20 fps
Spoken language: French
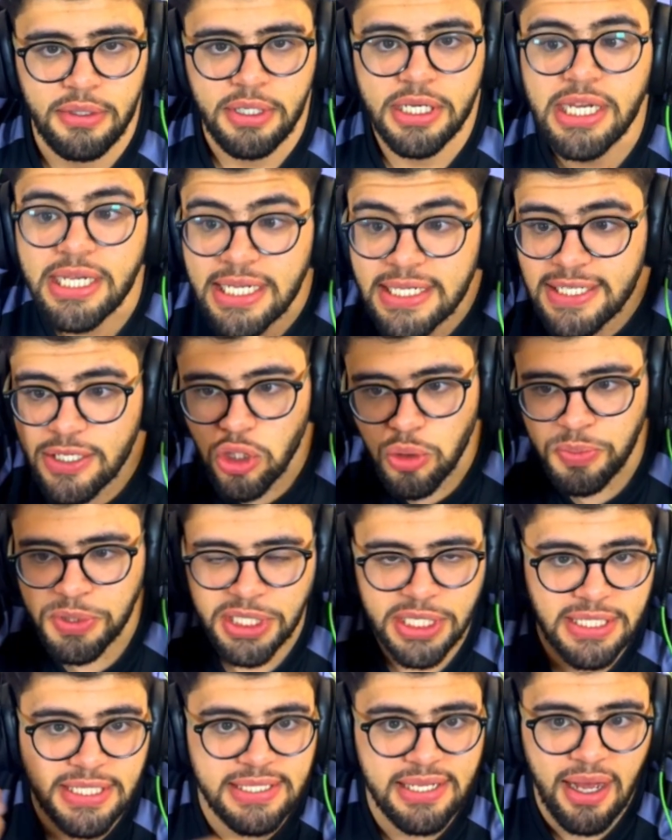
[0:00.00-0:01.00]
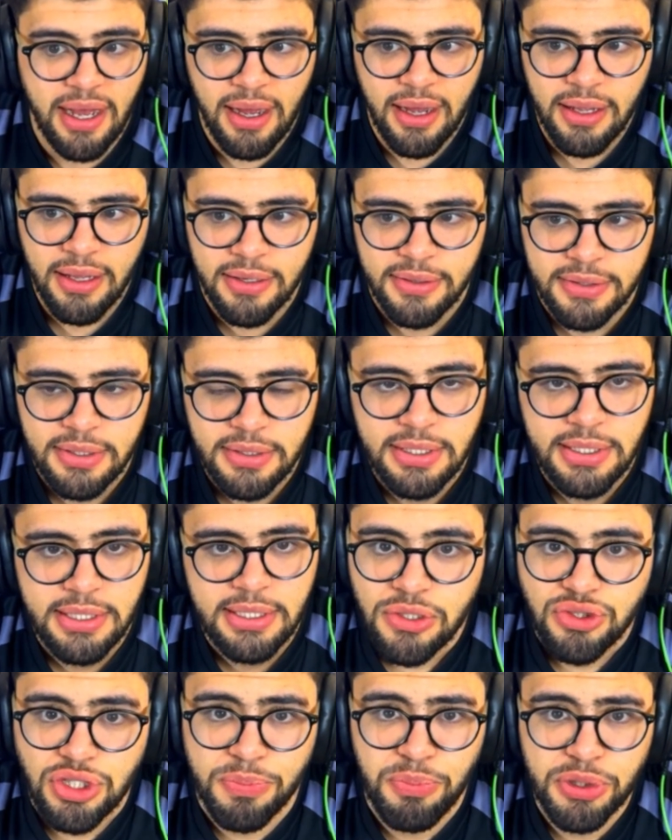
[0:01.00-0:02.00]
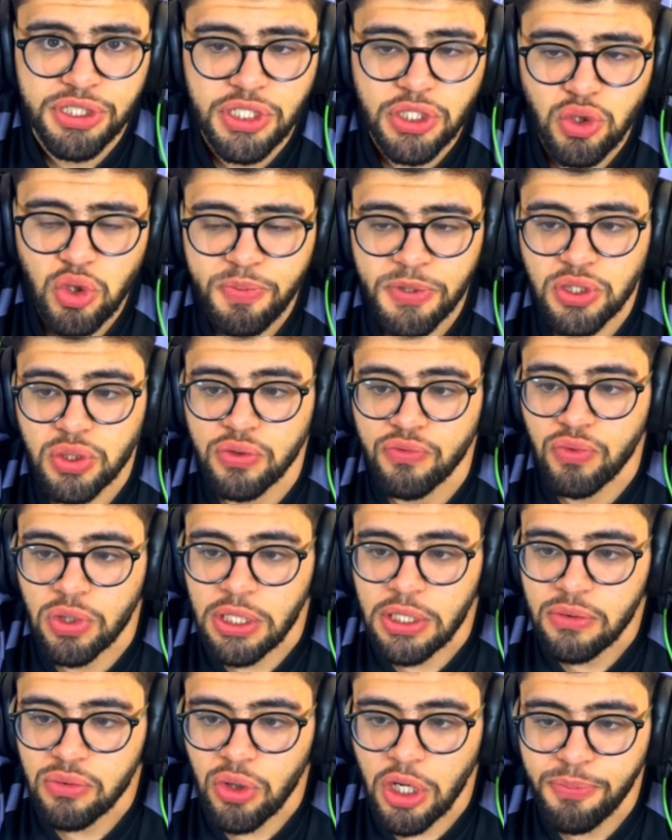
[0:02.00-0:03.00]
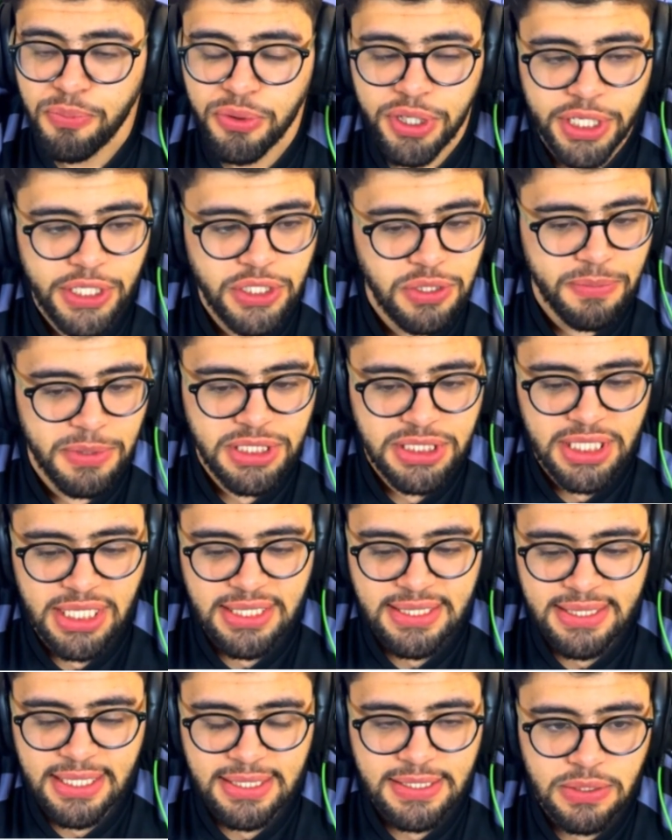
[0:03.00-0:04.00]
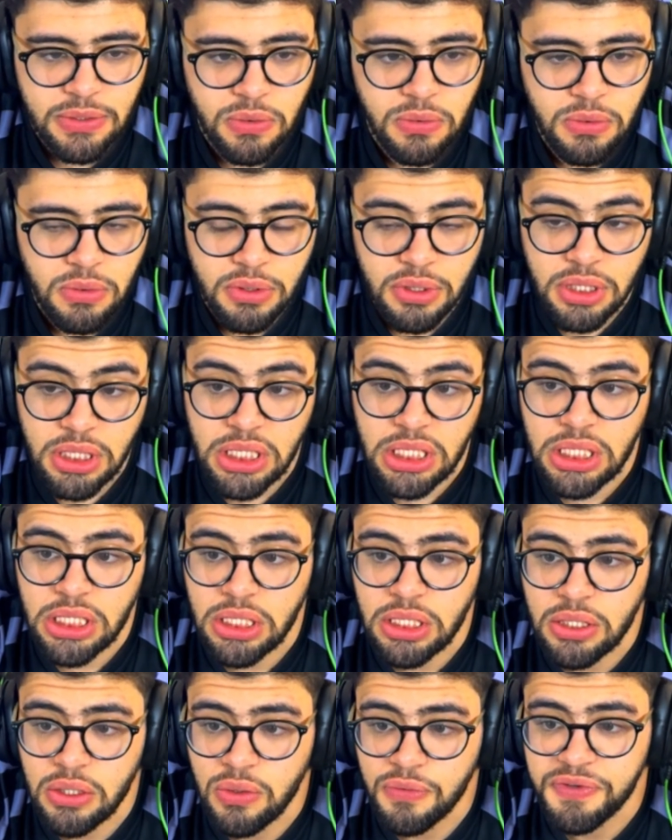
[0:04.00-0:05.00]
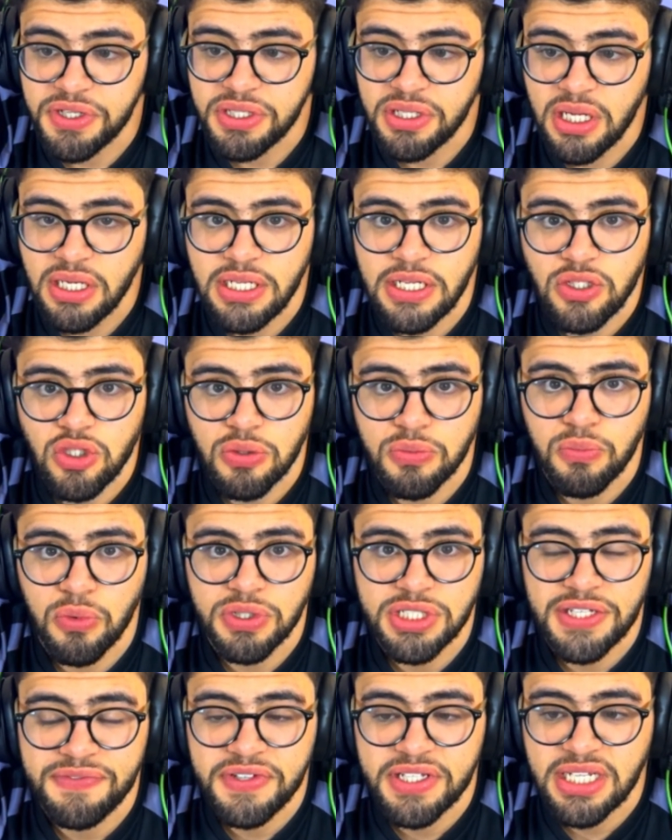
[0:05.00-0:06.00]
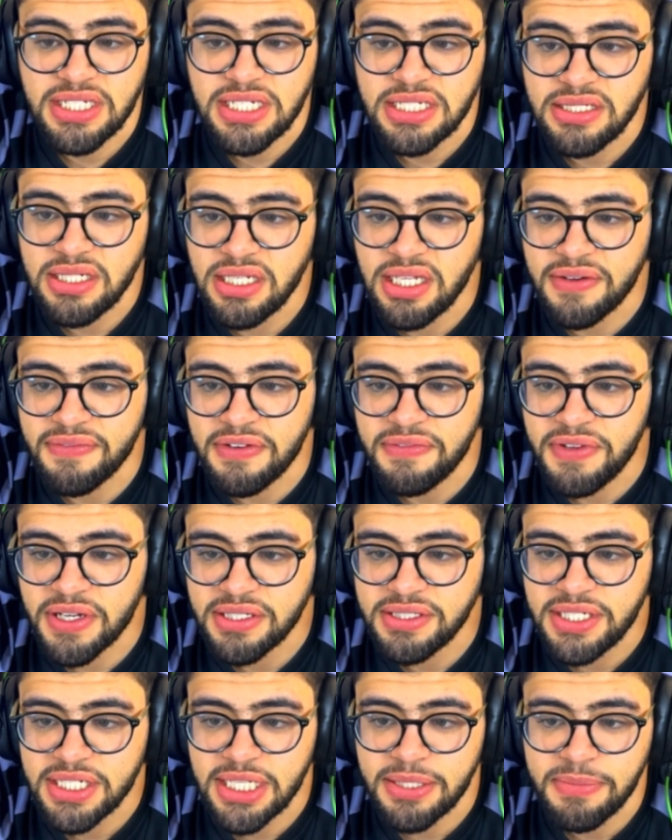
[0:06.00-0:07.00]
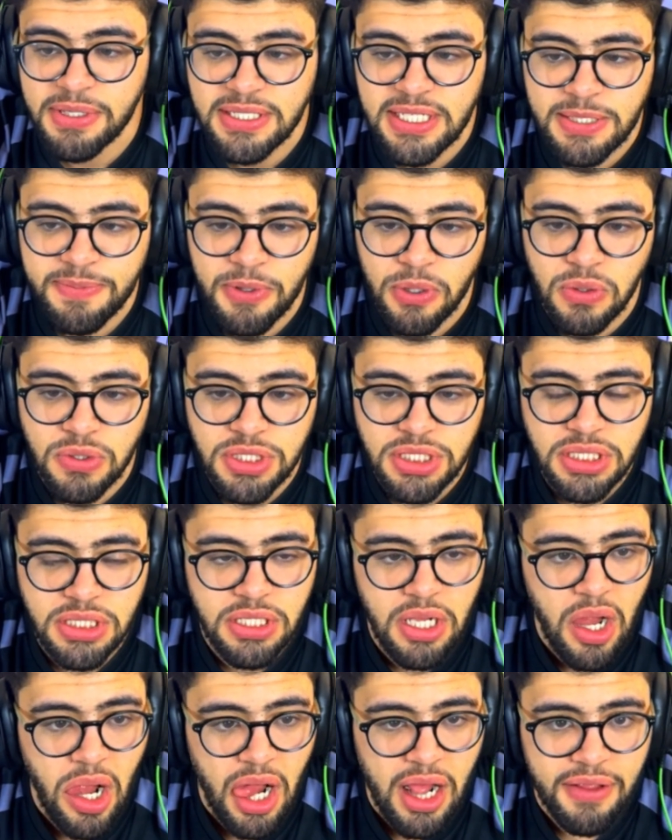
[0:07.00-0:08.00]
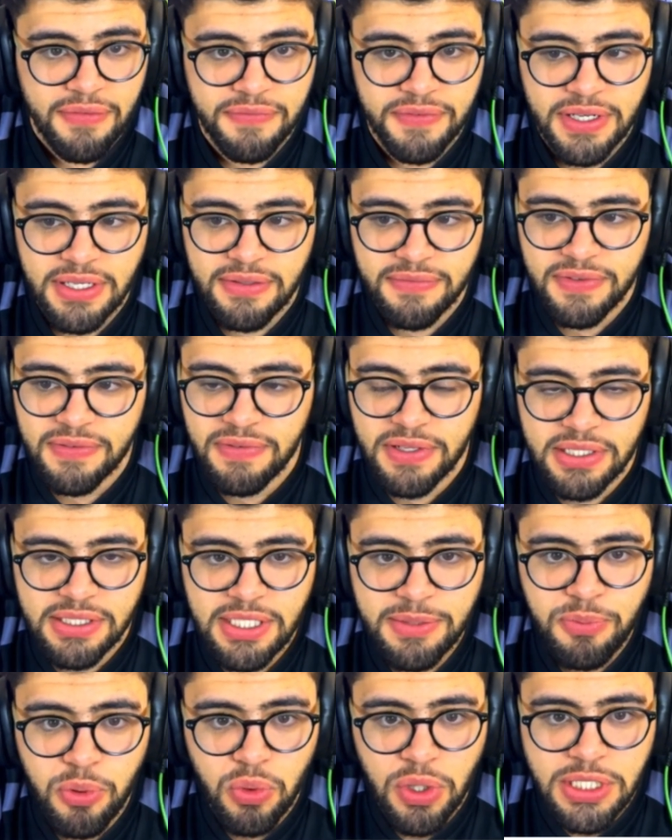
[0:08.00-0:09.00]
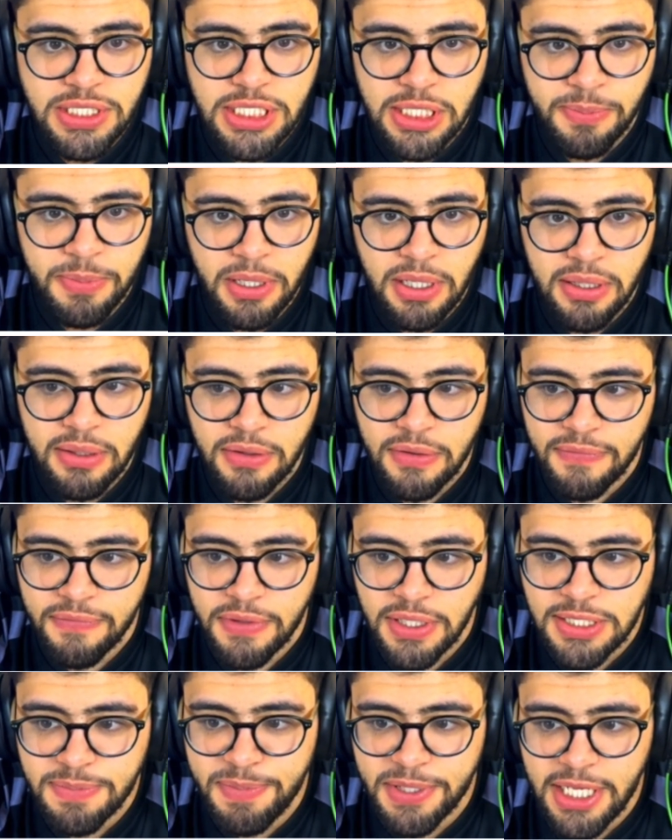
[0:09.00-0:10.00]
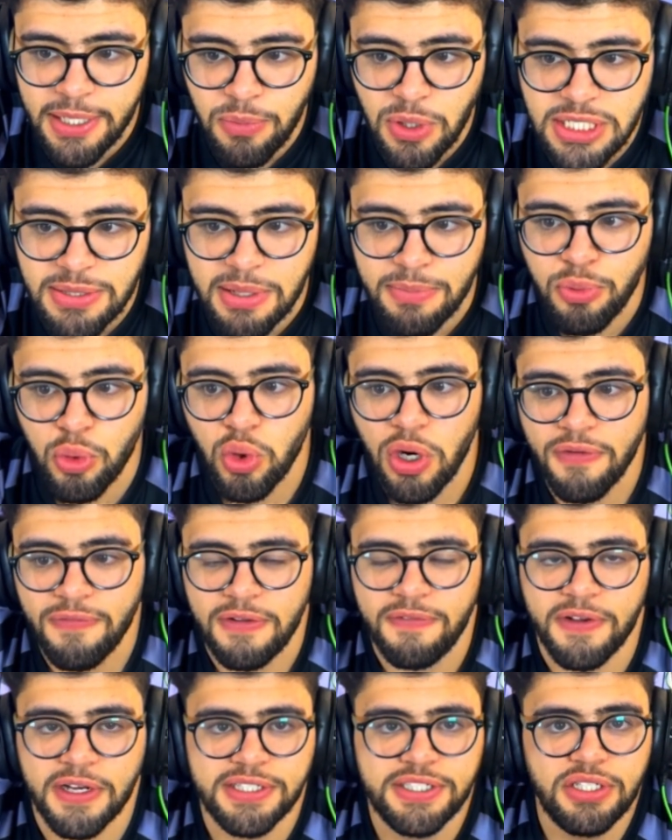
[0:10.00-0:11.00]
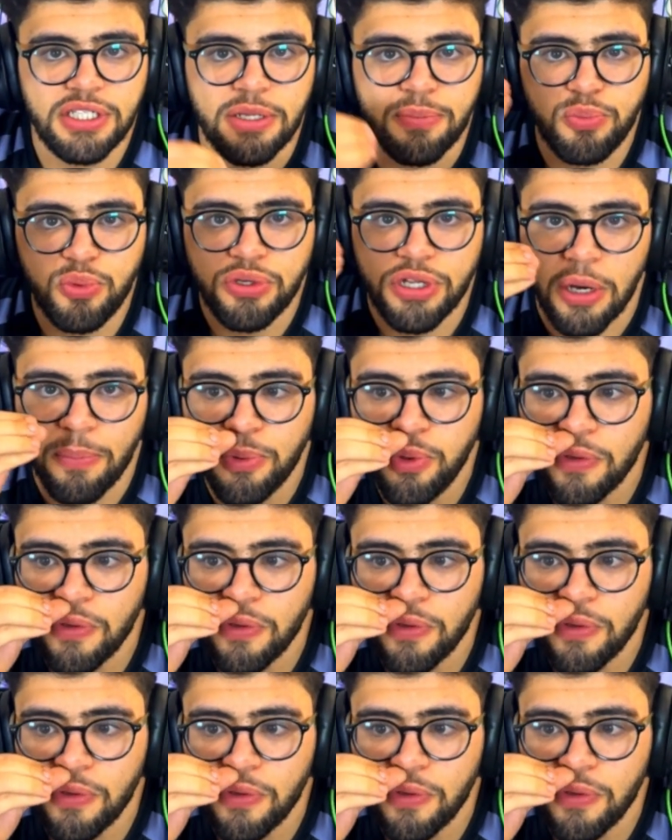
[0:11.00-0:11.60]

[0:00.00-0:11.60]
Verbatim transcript: Il essaie de le piquer, ça sert rien. Je suis un peu déçu parce que voilà, on aurait pu gagner ce match 4-5-0 et euh, au final, il y a ce manque d'efficacité. Il y a Valverde qui m'exaspère aussi. Valverde, pourquoi il tire pas Expliquez-moi, amis pourquoi Valverde n'a plus